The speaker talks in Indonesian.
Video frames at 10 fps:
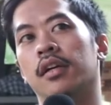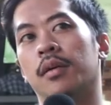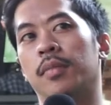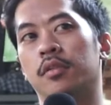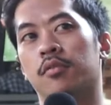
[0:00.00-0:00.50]

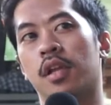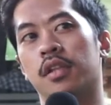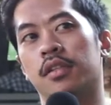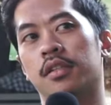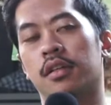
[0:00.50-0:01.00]
kebetulan
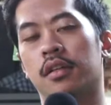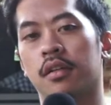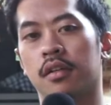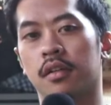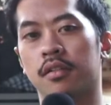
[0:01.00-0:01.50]

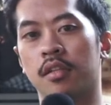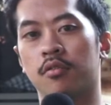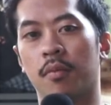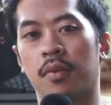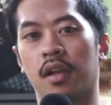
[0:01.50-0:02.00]
uh, saya
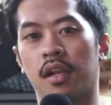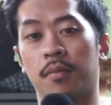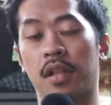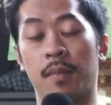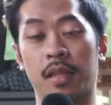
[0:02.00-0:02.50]
juga bergerak di
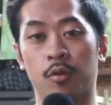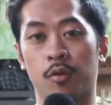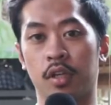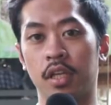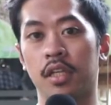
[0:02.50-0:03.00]
bidang
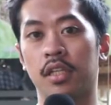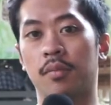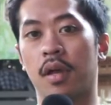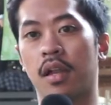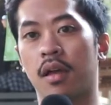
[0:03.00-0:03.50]
patologi di
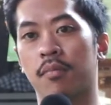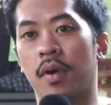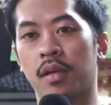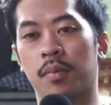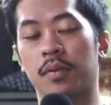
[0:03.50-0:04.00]
mana
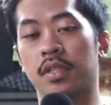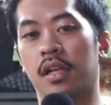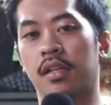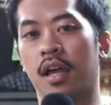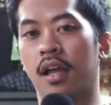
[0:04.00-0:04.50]
banyak
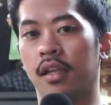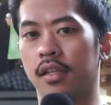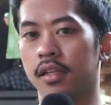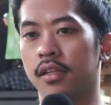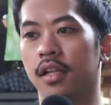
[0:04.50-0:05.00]
berbicara tentang hal
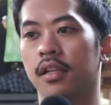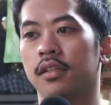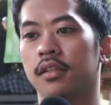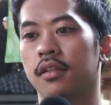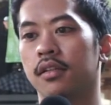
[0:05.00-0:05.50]
ini dan
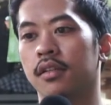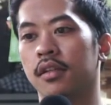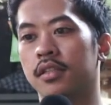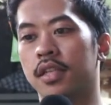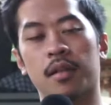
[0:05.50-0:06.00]
uh,
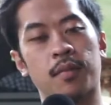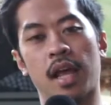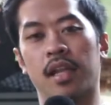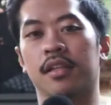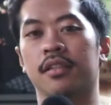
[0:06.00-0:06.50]
sangat
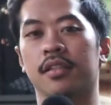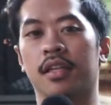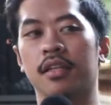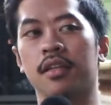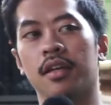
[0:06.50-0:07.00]
menarik.
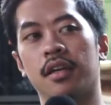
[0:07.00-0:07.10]
Jadi